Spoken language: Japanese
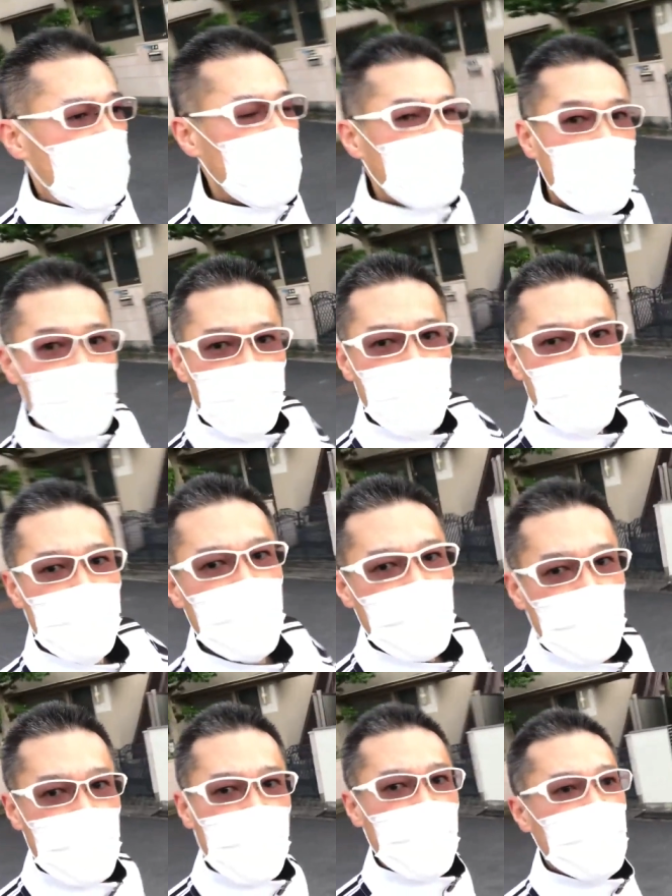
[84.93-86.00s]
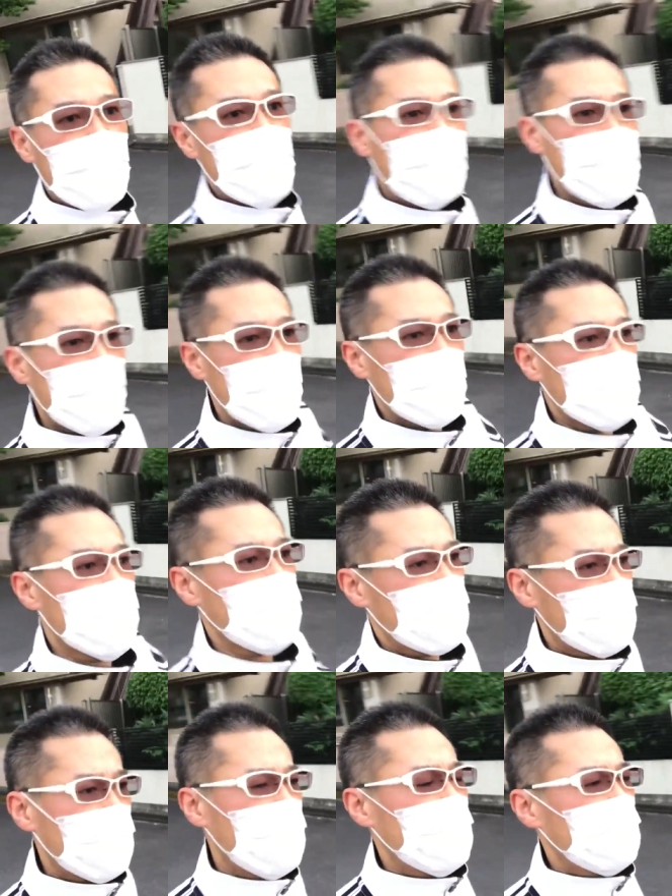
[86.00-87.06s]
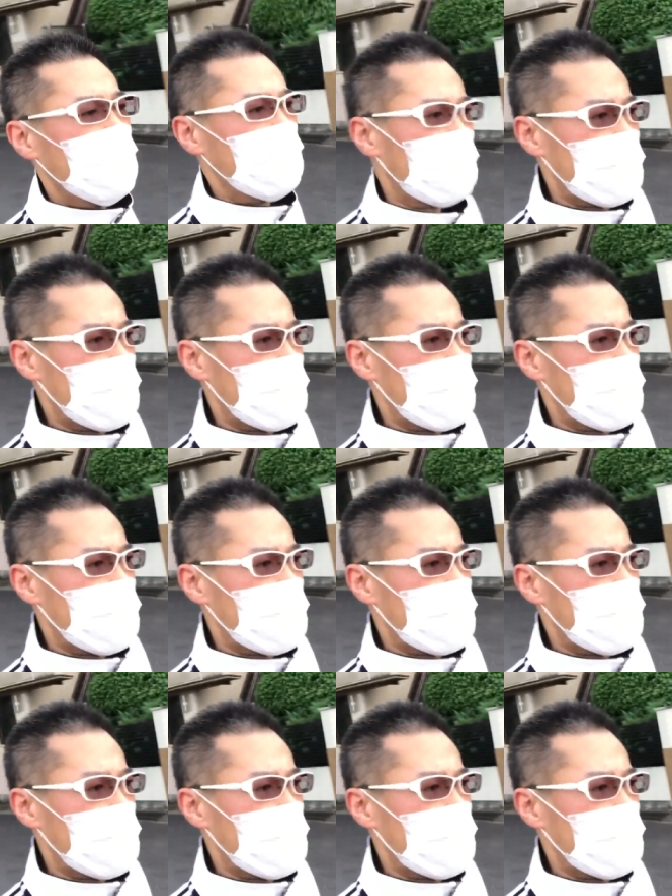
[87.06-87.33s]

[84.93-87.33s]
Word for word: んかその体その